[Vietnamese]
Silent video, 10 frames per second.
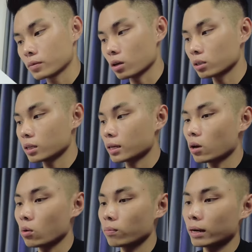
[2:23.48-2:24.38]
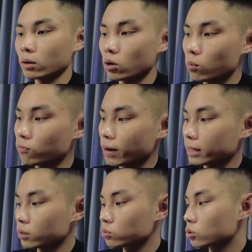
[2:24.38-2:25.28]
đó thì cái hộp này nó có một
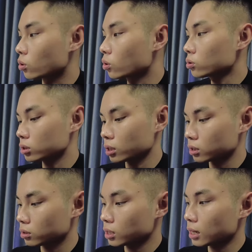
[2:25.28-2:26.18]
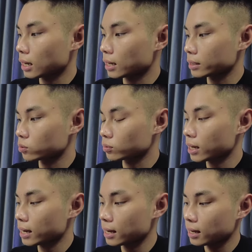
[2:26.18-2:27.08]
vài thông số thì thứ nhất là chúng
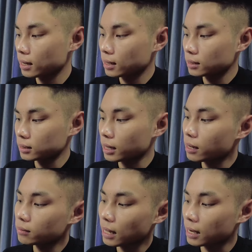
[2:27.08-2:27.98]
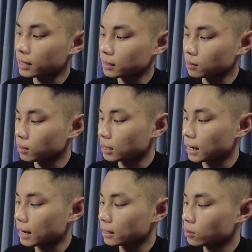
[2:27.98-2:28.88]
ta sẽ tàng hình được
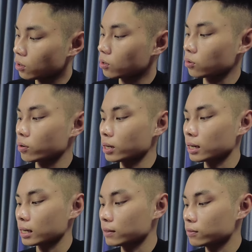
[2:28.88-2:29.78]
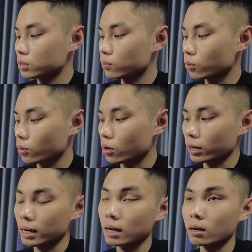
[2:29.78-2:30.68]
cái drone có nghĩa là cái invisible drone
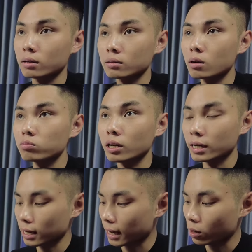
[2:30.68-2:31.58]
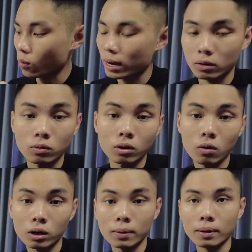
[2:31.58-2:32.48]
này là không thấy cái cánh quạt của
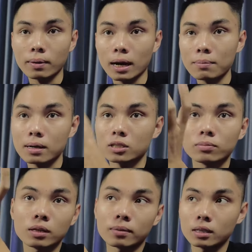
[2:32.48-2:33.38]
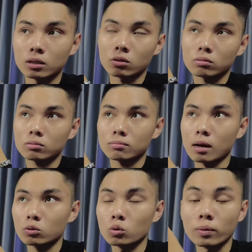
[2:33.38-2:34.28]
drone khi mà các bạn lắp 360 mà thì nó
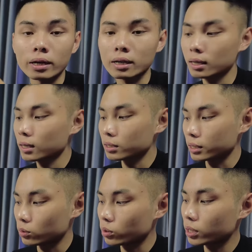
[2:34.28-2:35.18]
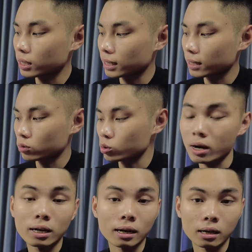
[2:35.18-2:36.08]
bao trùm hết ấy. thì tuy nhiên thì cái này nó
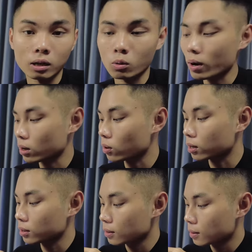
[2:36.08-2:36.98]
xóa được cả cái cánh quạt luôn